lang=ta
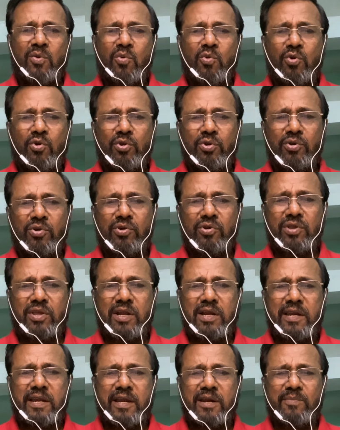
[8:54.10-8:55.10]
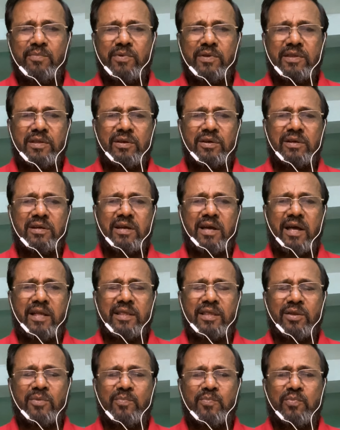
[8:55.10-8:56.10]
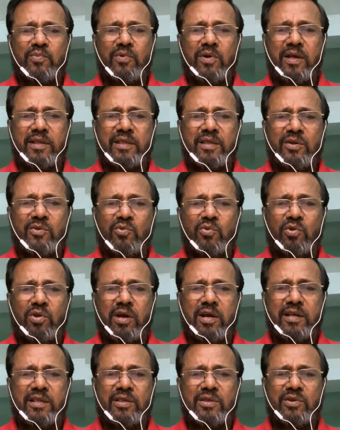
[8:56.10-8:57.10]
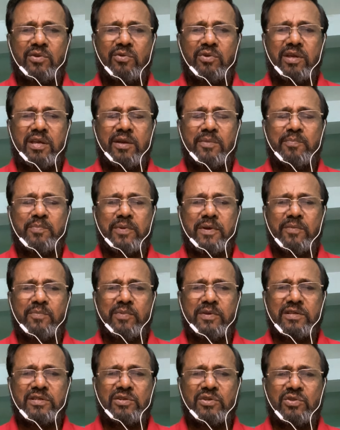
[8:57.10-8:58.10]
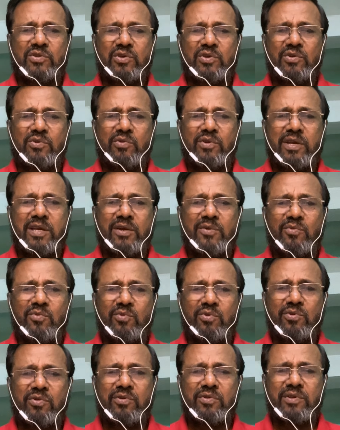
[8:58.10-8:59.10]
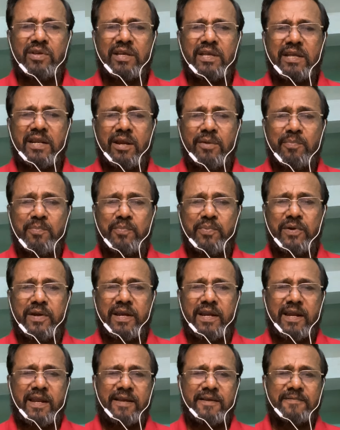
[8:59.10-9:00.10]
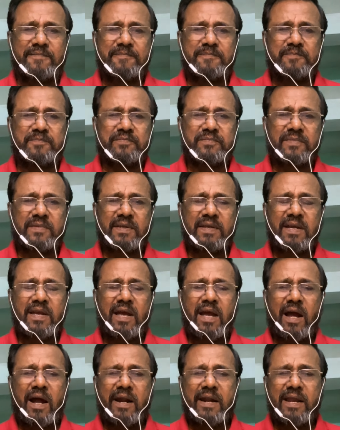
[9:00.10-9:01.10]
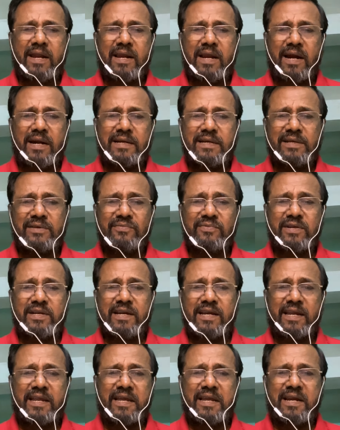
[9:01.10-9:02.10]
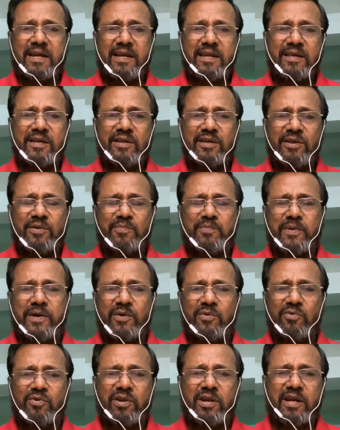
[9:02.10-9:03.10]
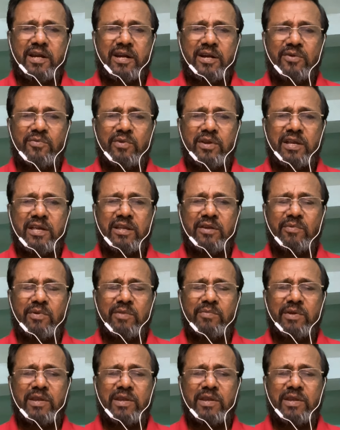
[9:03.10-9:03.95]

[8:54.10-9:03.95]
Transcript: ஒடுங்குதல் என்பது அந்த அந்த உலகத்தினுடைய பிரபஞ்சத்தினுடைய ஒரு இறப்பு நிலை ஆனால் அழிவு நிலை அல்ல இப்படி ஒன்றை கண்டுபிடிக்கிறோம் அது